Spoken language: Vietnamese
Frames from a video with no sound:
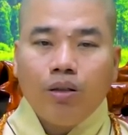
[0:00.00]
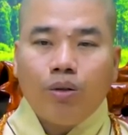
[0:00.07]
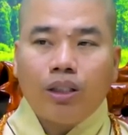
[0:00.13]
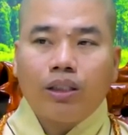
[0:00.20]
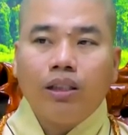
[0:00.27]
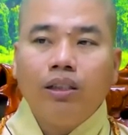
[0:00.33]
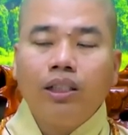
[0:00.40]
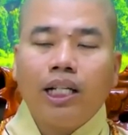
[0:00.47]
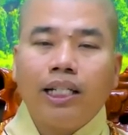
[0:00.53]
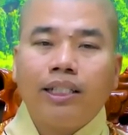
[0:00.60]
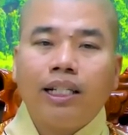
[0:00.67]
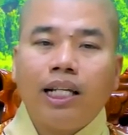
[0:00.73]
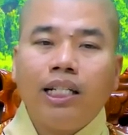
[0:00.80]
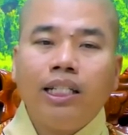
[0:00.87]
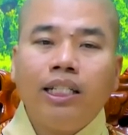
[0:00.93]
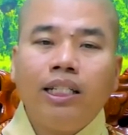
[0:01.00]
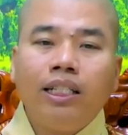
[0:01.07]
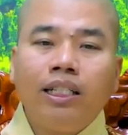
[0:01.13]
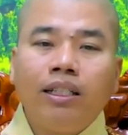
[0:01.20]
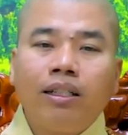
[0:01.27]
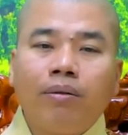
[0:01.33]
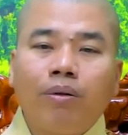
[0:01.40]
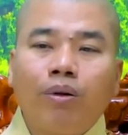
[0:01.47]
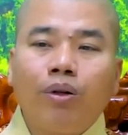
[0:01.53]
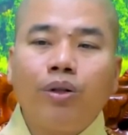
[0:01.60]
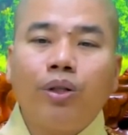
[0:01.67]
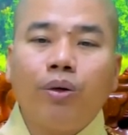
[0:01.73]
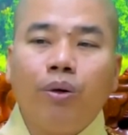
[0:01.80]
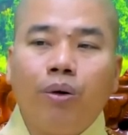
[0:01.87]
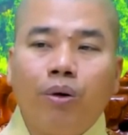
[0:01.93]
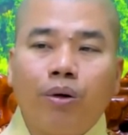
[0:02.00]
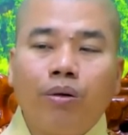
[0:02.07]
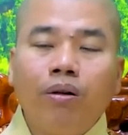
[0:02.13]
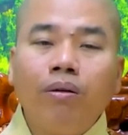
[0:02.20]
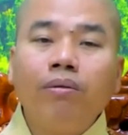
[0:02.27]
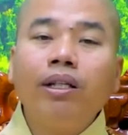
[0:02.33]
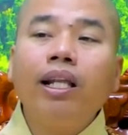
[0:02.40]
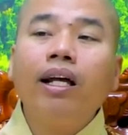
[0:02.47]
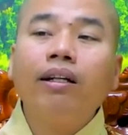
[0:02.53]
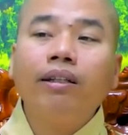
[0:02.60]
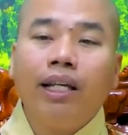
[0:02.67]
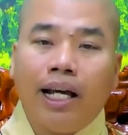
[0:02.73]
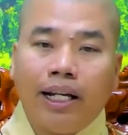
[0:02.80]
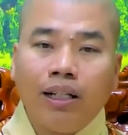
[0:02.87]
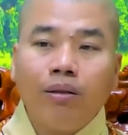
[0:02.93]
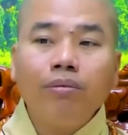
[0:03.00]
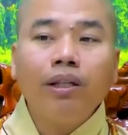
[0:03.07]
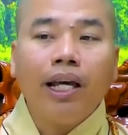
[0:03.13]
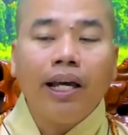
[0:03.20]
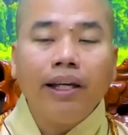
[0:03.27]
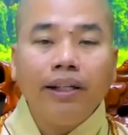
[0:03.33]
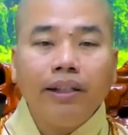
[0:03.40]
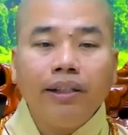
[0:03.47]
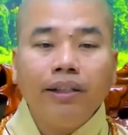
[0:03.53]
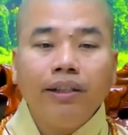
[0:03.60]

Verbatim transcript: hòa thượng ngày xây một ngôi chùa cũng không có đơn giản không dễ